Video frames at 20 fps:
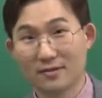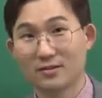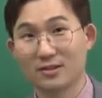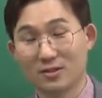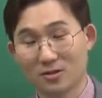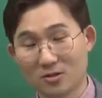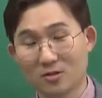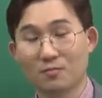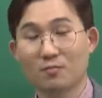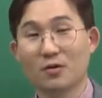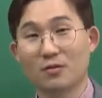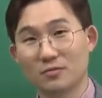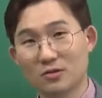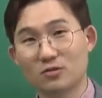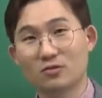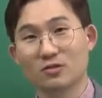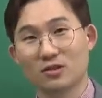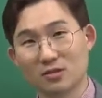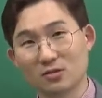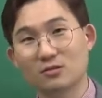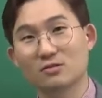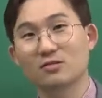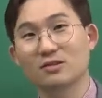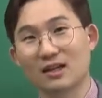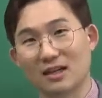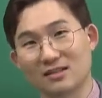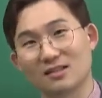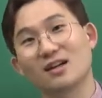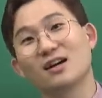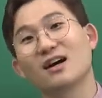직접 범위 중에서도
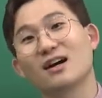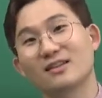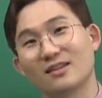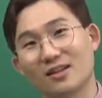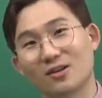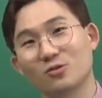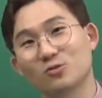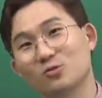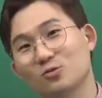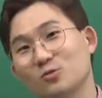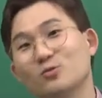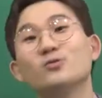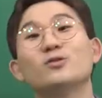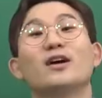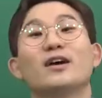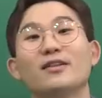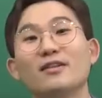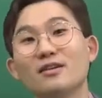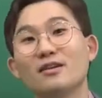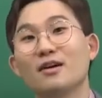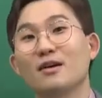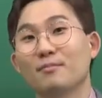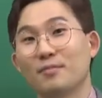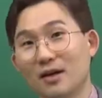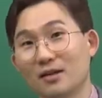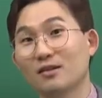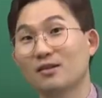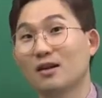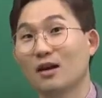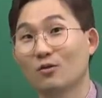가장 핫하고 중요한
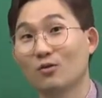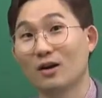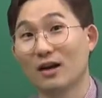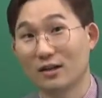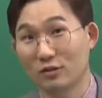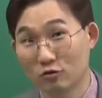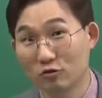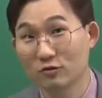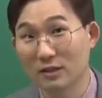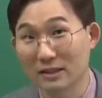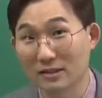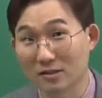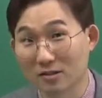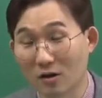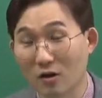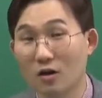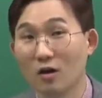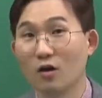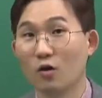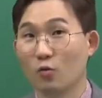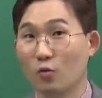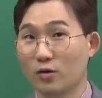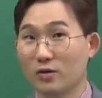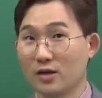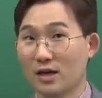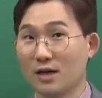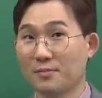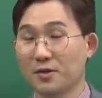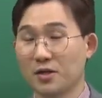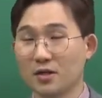파트라고 할 수가 있어.
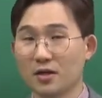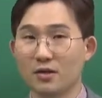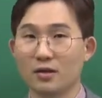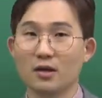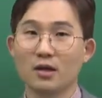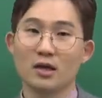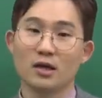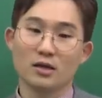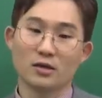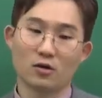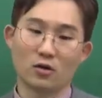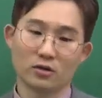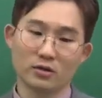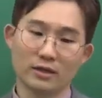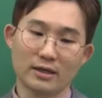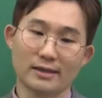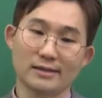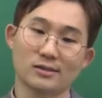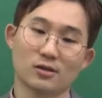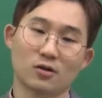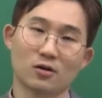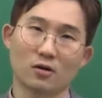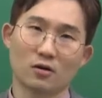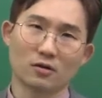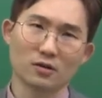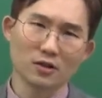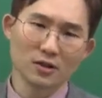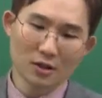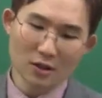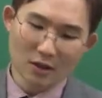왜냐하면은 여기에서
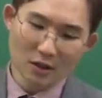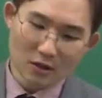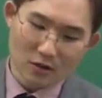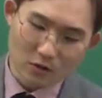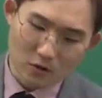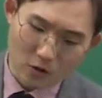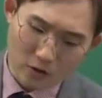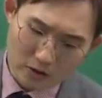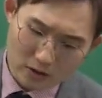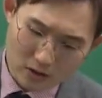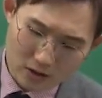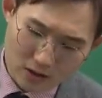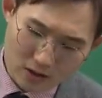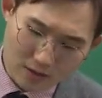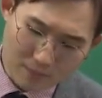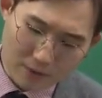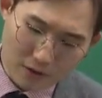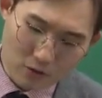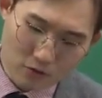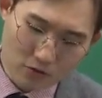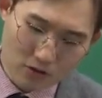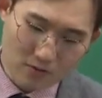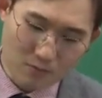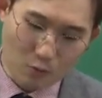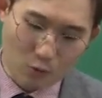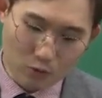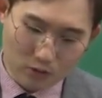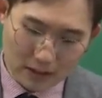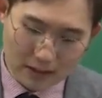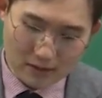너희들이 배우지
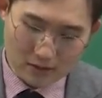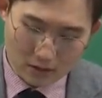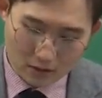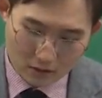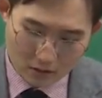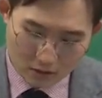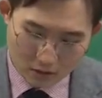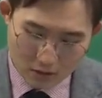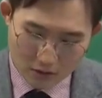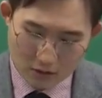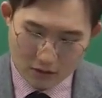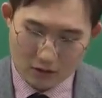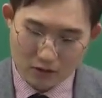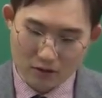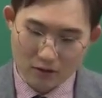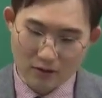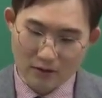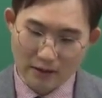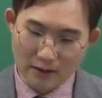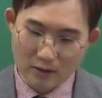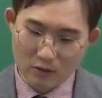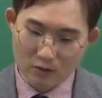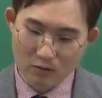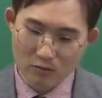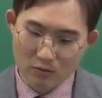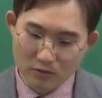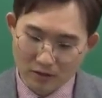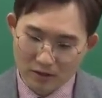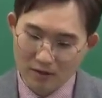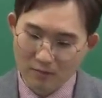못했었던 그런
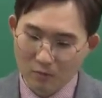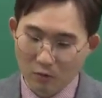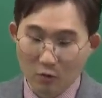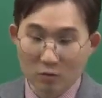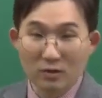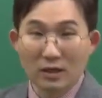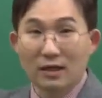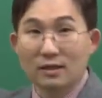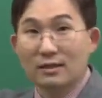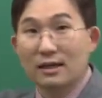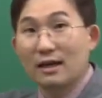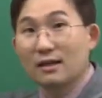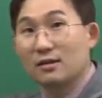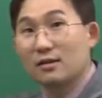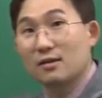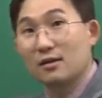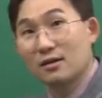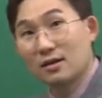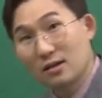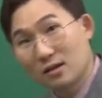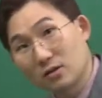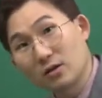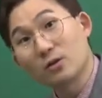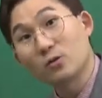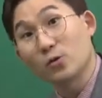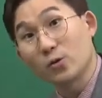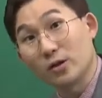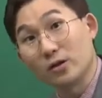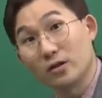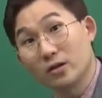내용들이 몽땅 다 들어가게
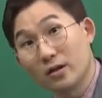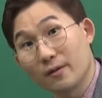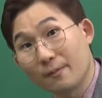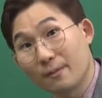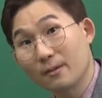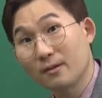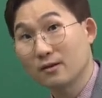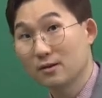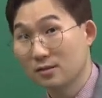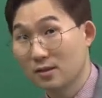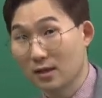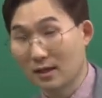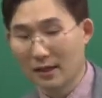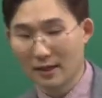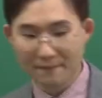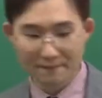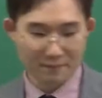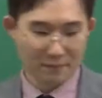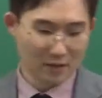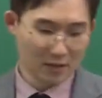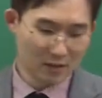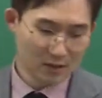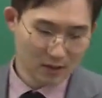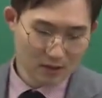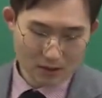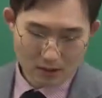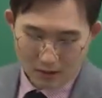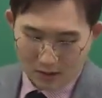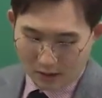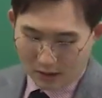되거든. 자,
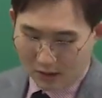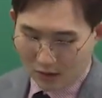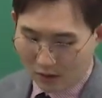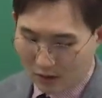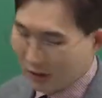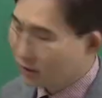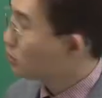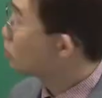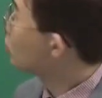그래서 이